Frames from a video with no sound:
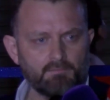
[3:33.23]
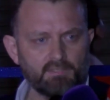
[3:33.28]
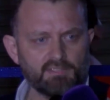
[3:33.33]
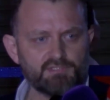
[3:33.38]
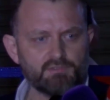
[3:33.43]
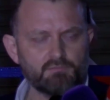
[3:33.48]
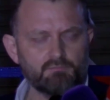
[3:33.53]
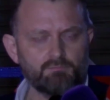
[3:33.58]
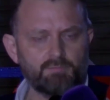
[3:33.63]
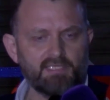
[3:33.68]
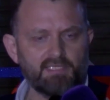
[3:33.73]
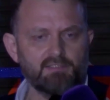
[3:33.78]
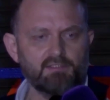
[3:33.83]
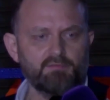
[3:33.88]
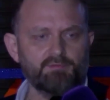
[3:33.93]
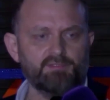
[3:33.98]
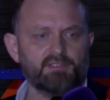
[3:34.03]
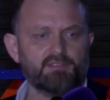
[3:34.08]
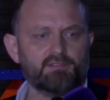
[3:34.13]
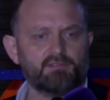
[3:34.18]
maçın
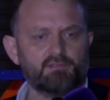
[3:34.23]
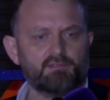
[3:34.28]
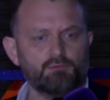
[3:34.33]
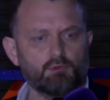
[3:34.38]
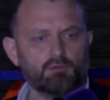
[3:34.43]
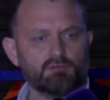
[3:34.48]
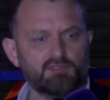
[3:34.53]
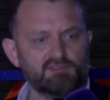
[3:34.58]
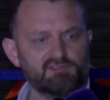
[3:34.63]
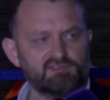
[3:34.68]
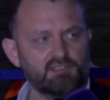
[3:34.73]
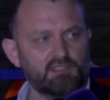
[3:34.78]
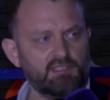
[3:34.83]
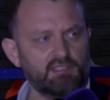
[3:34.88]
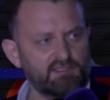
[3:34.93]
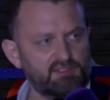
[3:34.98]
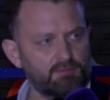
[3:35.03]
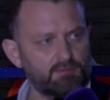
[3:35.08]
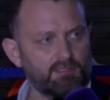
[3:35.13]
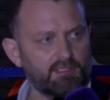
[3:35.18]
belli bir noktasına
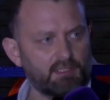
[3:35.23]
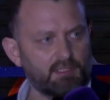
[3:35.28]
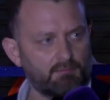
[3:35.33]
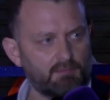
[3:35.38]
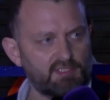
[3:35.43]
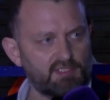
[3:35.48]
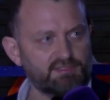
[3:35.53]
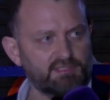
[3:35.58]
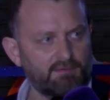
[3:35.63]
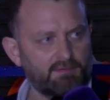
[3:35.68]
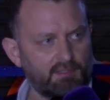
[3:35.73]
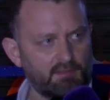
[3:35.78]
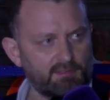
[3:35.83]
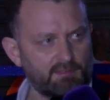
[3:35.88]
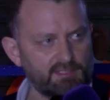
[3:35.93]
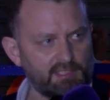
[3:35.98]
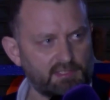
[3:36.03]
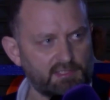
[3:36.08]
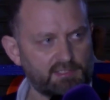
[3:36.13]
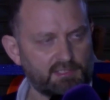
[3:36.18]
itibaren maç devam
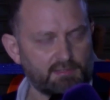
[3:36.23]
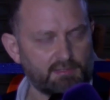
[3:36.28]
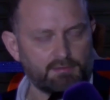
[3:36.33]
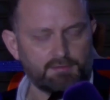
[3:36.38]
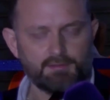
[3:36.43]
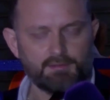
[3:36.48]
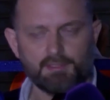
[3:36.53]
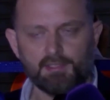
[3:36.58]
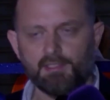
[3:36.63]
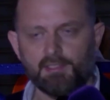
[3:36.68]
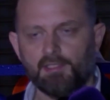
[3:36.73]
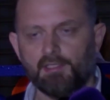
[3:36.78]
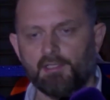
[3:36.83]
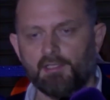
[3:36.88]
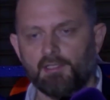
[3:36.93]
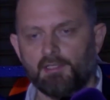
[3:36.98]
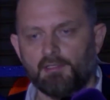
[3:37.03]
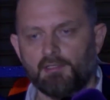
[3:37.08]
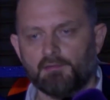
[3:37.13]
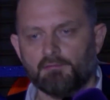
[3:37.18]
ederken
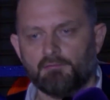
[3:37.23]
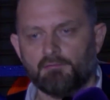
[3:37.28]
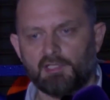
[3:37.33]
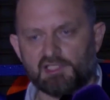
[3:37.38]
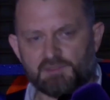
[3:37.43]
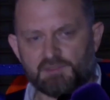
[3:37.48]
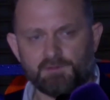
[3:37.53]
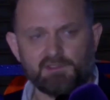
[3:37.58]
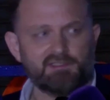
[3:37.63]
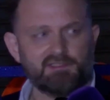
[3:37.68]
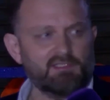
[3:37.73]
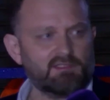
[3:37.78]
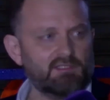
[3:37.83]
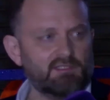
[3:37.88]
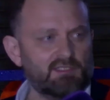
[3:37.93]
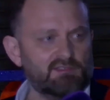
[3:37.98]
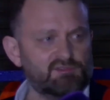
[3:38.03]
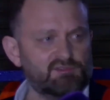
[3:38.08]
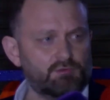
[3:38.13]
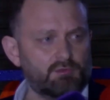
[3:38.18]
maç
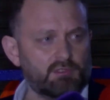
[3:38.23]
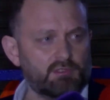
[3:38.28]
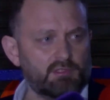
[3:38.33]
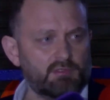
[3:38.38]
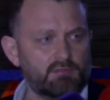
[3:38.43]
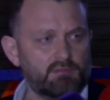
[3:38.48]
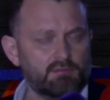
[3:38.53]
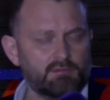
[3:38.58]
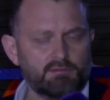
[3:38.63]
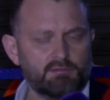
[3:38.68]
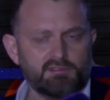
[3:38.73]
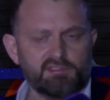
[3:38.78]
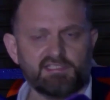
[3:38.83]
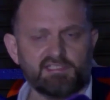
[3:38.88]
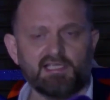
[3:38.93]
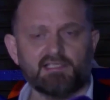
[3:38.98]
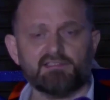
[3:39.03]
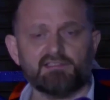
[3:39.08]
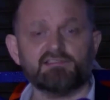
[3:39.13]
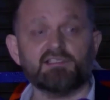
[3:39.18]
bittikten sonra
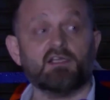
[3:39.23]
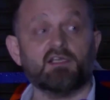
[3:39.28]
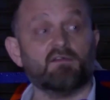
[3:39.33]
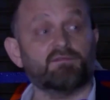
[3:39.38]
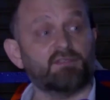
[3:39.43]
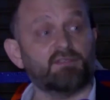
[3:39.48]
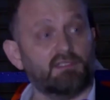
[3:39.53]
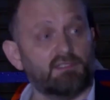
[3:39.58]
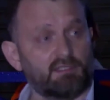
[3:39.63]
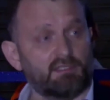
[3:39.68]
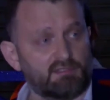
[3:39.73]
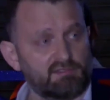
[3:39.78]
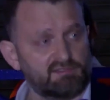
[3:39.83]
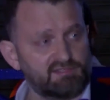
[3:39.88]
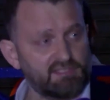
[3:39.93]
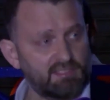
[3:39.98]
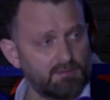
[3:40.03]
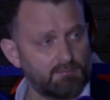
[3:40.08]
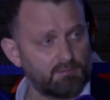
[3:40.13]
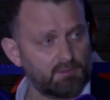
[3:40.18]
kendi taraftarlarını
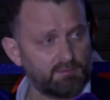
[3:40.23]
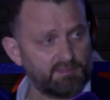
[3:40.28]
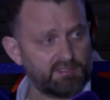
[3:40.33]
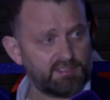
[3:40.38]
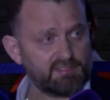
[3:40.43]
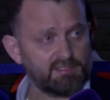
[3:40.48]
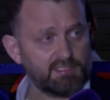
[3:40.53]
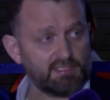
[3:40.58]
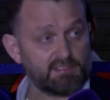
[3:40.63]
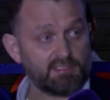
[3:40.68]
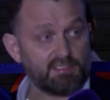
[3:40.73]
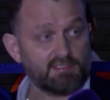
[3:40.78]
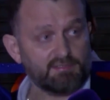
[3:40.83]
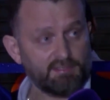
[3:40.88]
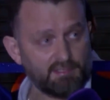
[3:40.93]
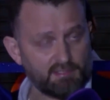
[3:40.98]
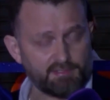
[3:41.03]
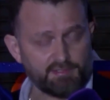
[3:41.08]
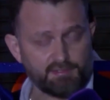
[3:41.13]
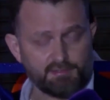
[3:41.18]
selamlamaya giderken
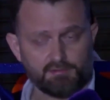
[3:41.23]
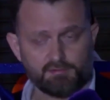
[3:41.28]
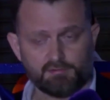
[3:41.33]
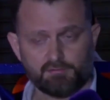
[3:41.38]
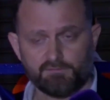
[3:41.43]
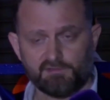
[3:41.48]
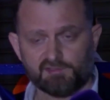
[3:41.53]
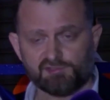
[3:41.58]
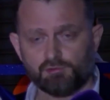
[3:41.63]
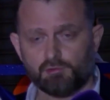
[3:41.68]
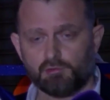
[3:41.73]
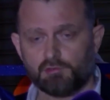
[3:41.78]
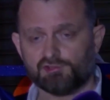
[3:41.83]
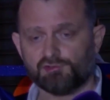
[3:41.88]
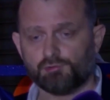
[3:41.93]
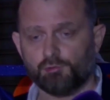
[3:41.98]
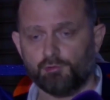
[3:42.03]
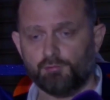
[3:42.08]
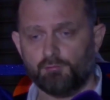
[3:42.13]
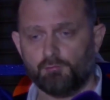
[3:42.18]
dahi ve sonra
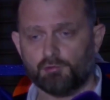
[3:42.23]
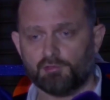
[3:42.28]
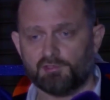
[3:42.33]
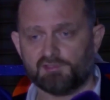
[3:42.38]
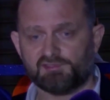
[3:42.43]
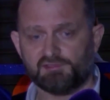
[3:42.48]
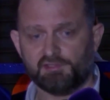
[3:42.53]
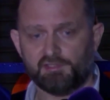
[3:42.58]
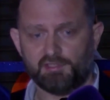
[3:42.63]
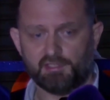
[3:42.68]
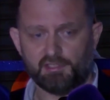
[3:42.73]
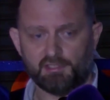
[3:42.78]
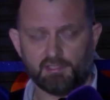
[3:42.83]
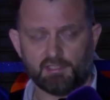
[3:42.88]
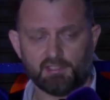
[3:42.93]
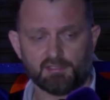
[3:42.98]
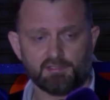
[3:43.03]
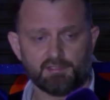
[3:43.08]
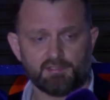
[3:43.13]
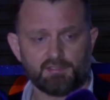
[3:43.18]
soyunma odasına girene
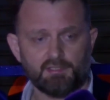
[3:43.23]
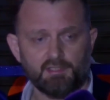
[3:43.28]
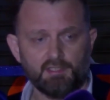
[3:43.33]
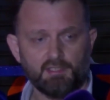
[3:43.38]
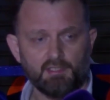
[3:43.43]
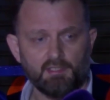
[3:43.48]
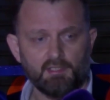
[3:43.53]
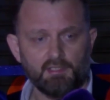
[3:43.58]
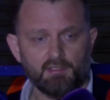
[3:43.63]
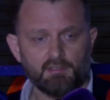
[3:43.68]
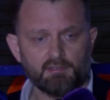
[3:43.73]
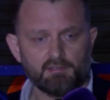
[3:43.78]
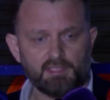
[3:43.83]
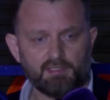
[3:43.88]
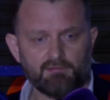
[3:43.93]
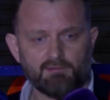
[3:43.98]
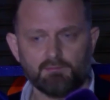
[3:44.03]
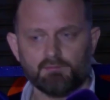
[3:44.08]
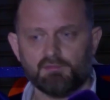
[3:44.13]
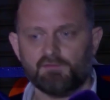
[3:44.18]
kadar
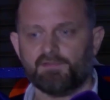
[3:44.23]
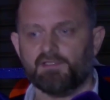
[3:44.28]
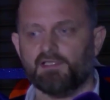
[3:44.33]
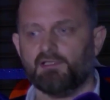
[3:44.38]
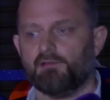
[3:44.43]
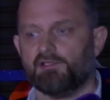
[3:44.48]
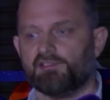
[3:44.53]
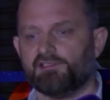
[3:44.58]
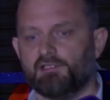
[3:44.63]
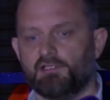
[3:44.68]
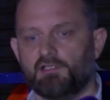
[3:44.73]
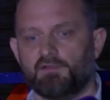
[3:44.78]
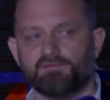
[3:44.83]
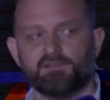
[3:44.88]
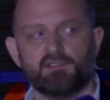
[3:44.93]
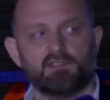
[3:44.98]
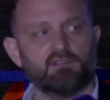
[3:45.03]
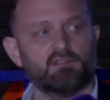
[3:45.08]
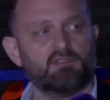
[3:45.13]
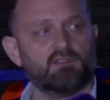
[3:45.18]
devamlı Fenerbahçe
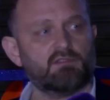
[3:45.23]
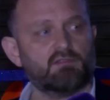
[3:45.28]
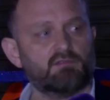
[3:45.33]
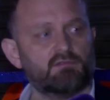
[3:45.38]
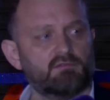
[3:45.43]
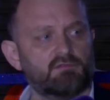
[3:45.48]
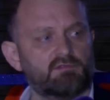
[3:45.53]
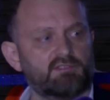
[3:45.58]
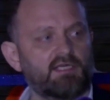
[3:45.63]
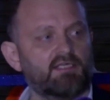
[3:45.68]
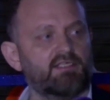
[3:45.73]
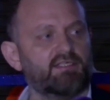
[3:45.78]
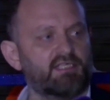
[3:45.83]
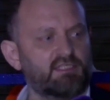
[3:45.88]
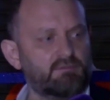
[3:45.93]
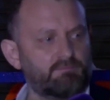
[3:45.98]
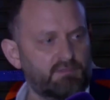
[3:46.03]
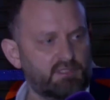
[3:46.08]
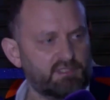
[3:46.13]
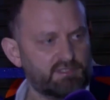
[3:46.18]
taraftarını tahrik
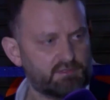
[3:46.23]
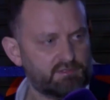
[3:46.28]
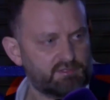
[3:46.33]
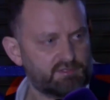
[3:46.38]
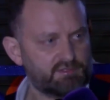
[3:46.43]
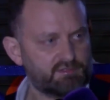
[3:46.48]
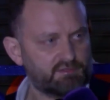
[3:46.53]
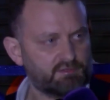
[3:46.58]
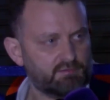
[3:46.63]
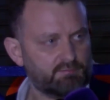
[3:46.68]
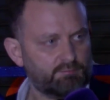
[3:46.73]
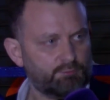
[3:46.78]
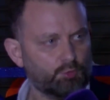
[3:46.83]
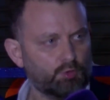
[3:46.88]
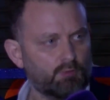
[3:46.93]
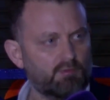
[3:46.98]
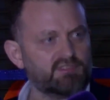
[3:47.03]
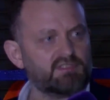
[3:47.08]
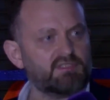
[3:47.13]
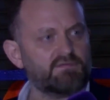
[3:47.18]
etmeye çalıştı.
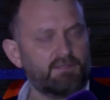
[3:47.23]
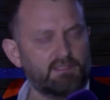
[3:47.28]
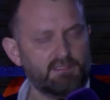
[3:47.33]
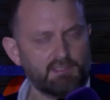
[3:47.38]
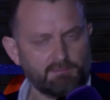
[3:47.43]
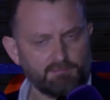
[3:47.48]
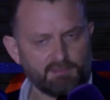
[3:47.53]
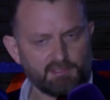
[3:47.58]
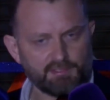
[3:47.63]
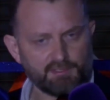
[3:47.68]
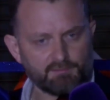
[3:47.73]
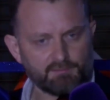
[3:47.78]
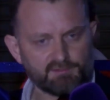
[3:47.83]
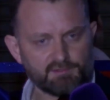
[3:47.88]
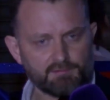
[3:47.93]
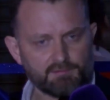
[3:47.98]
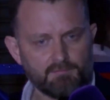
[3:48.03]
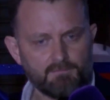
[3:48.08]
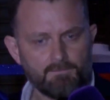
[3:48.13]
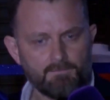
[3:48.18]
Provatif eylemler yaptı.
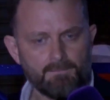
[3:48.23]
